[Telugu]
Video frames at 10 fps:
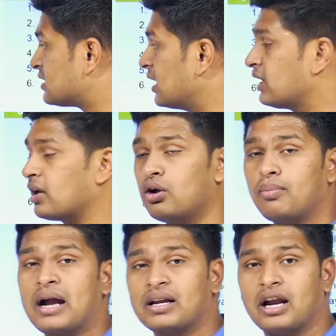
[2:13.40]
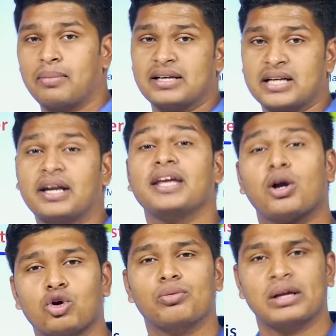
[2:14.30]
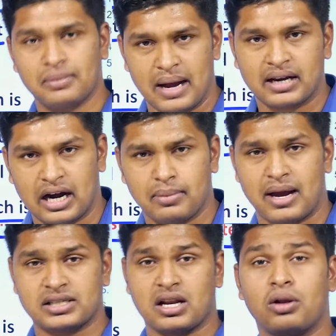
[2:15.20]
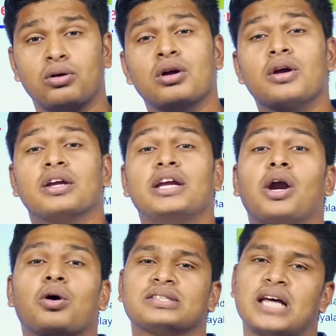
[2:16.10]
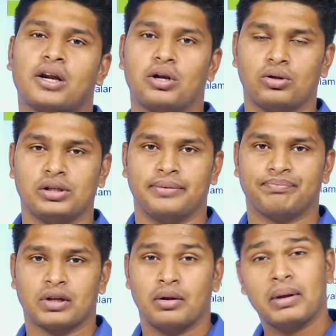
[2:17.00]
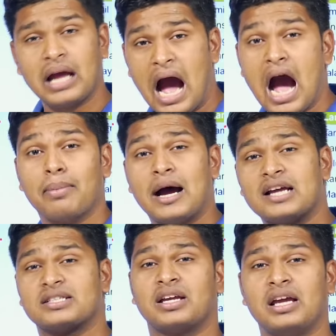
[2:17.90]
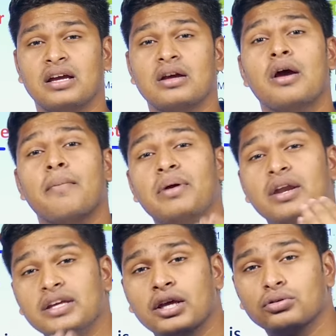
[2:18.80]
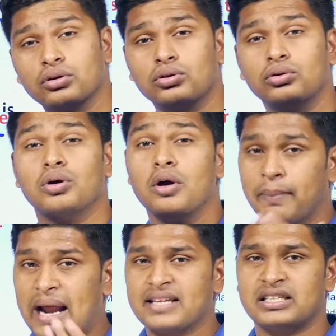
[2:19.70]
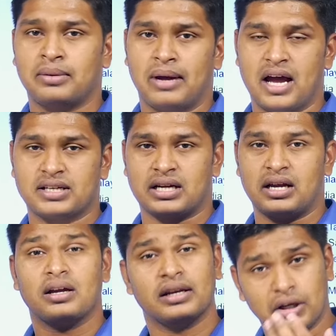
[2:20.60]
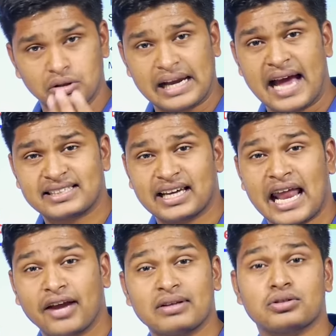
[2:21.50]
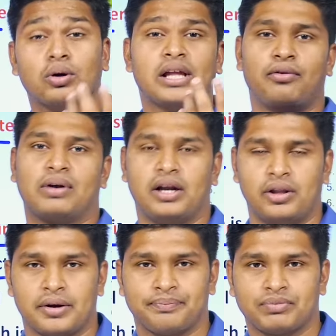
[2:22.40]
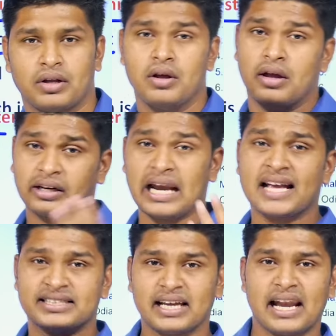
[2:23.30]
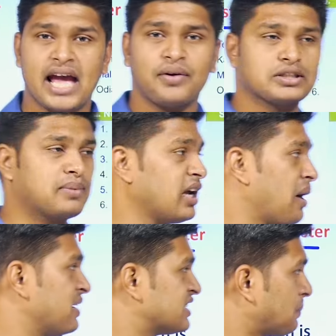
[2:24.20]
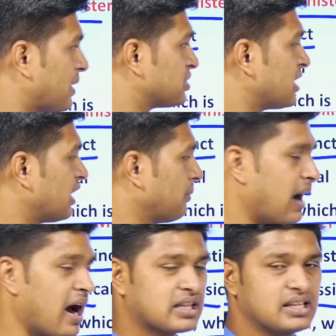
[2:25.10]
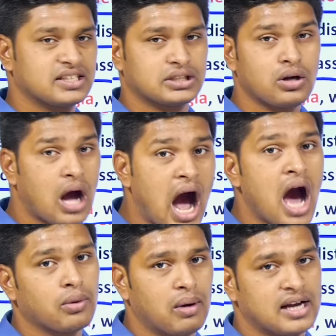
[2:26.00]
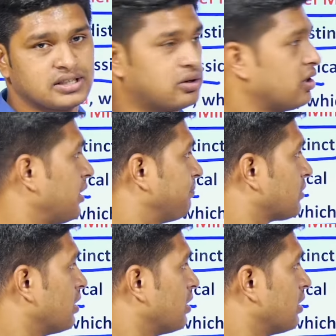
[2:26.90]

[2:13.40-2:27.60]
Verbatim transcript: సంఖ్యలో మాట్లాడే భాష అంటే ఎక్కువ మంది మాట్లాడే భాషలలో ఏడవ స్థానంలో ఉంది మరి ఆ భాషకి మీరు ఎందుకు ప్రాచీన భాష లేదు క్లాసికల్ లాంగ్వేజ్ హోదా ఇవ్వట్లేదని క్లాసికల్ లాంగ్వేజ్ మనం గమనిస్తే ప్రస్తుతానికి భారతదేశంలో ఆరు భాషలు ఉన్నాయి